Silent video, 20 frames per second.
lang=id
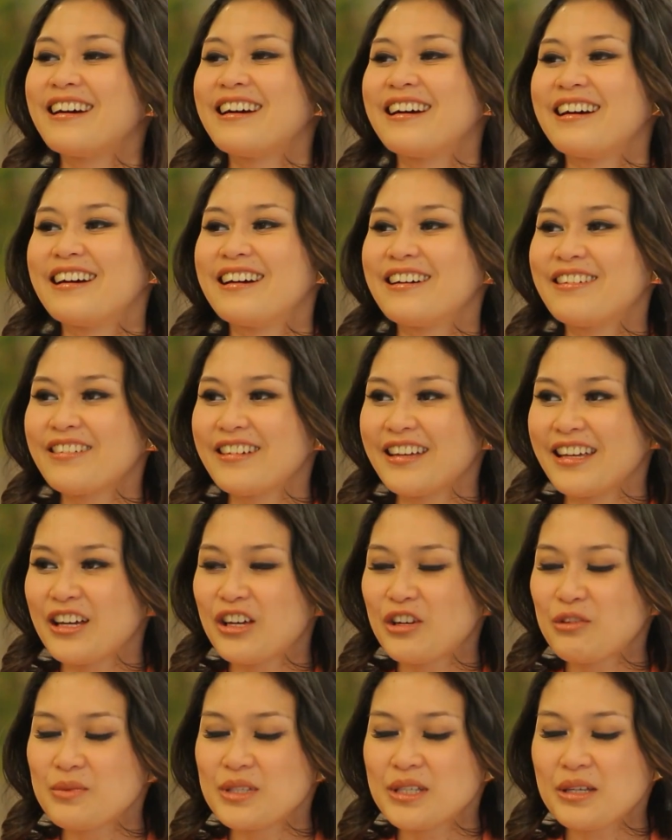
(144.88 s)
Ah, Oke, okay.
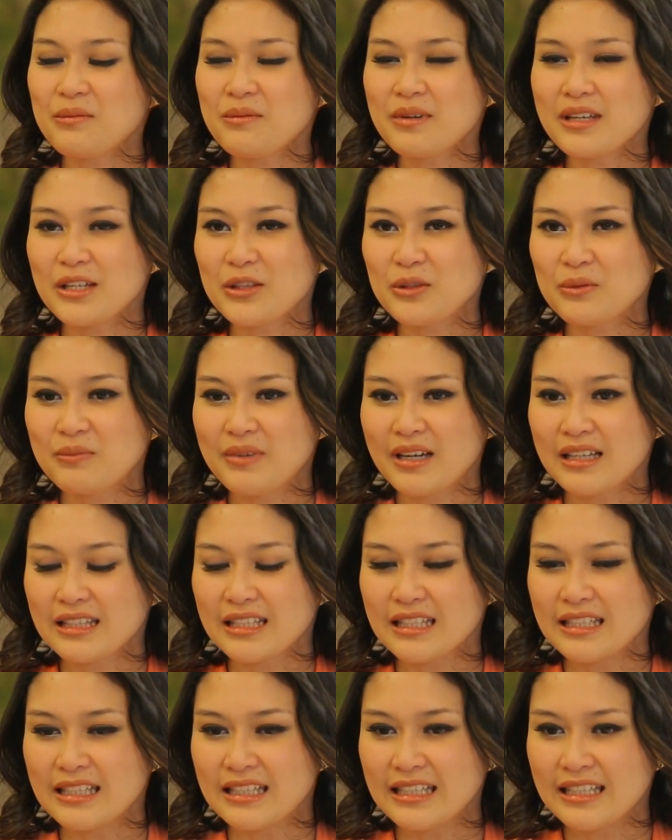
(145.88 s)
kalau bicara mengenai tumpang
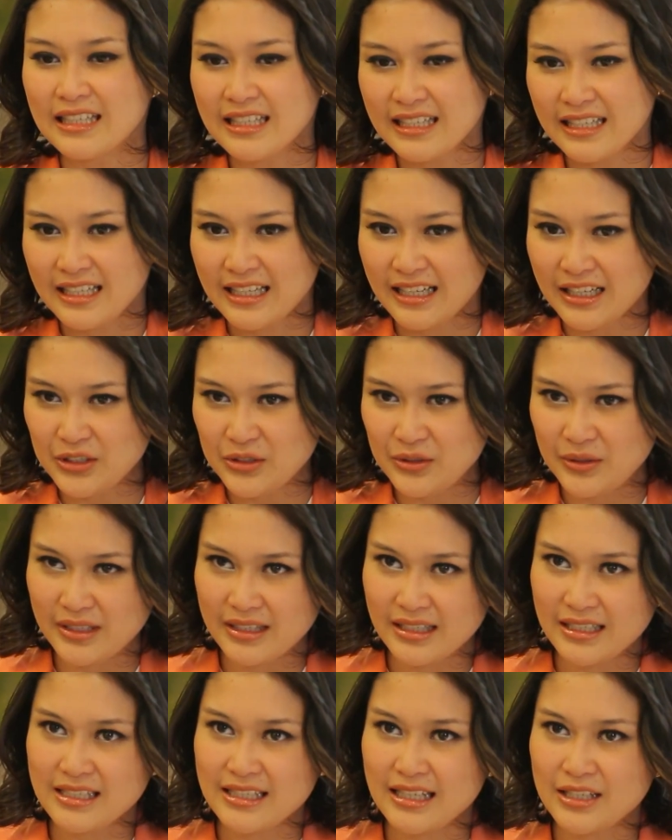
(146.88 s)
tindih kan juga
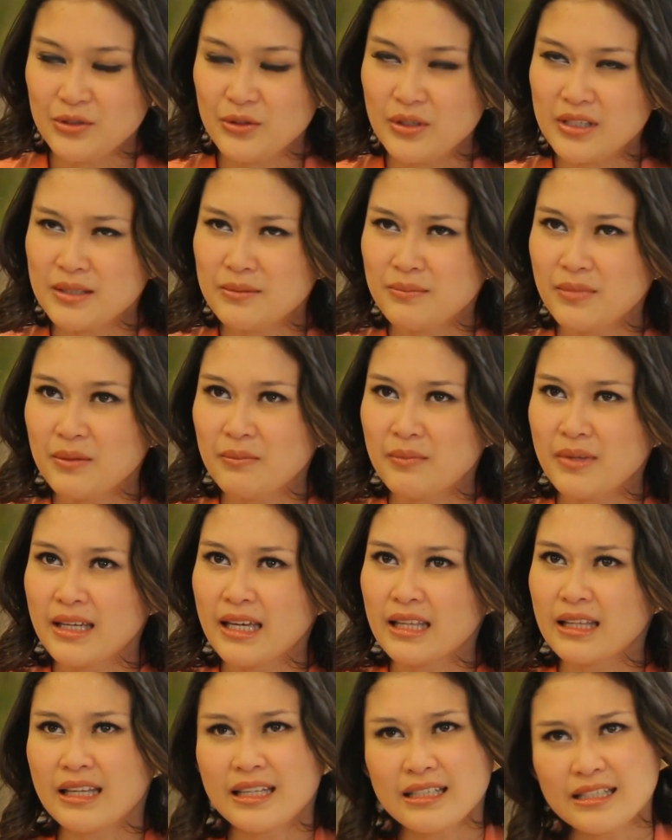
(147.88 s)
tadi saya juga sempat
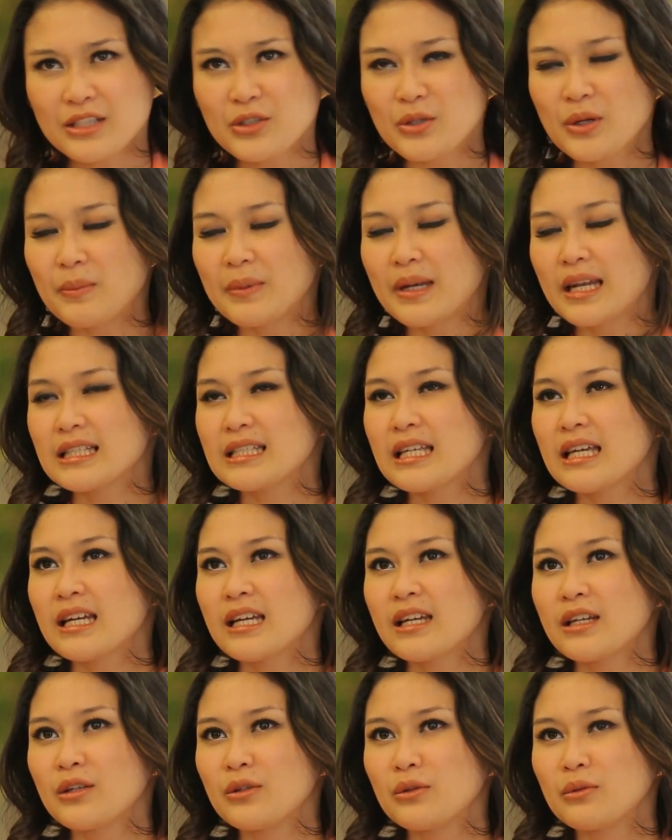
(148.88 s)
melihat karena saya juga
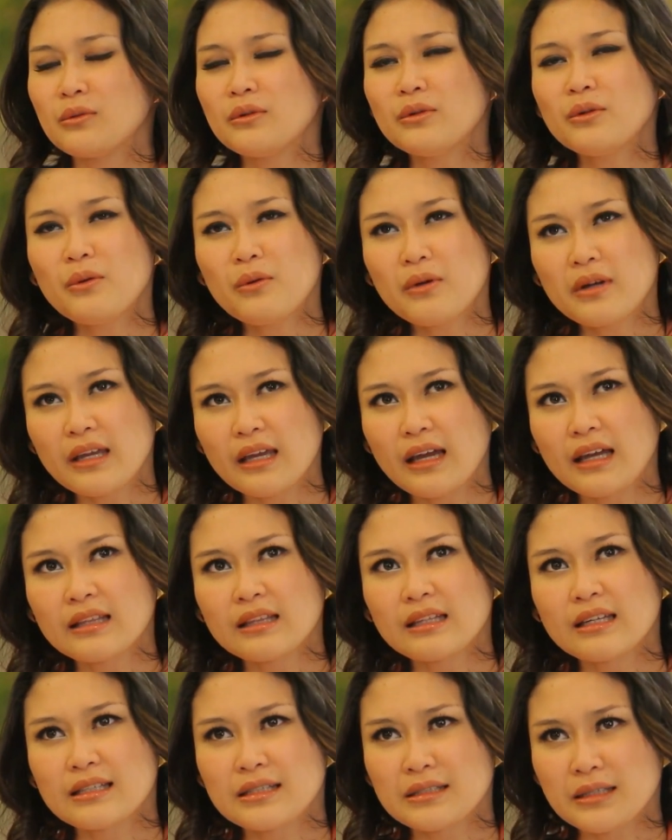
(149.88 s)
penasaran gitu. Ini oke okay,
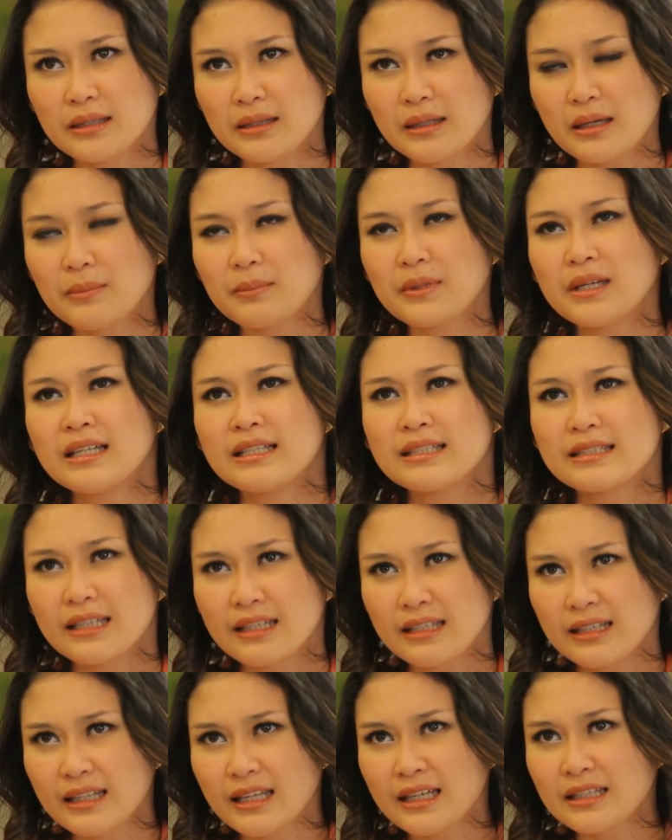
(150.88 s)
antara
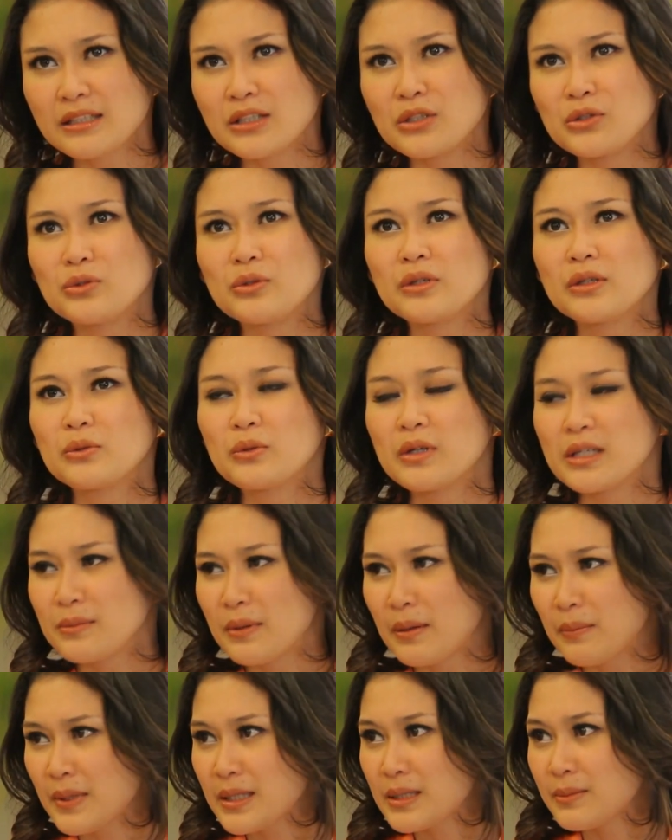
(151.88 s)
set neck dan juga tugas
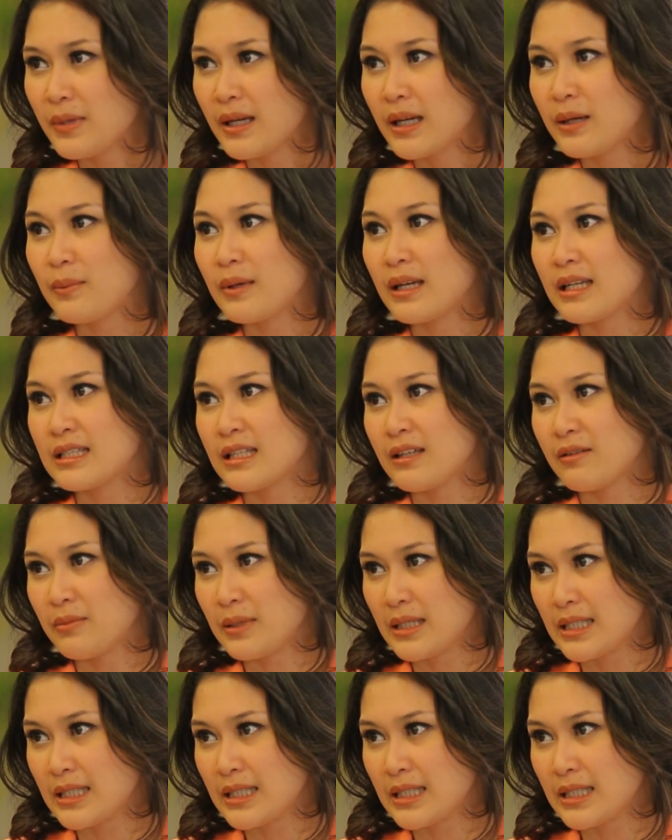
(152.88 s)
Bapak sebagai kepala staf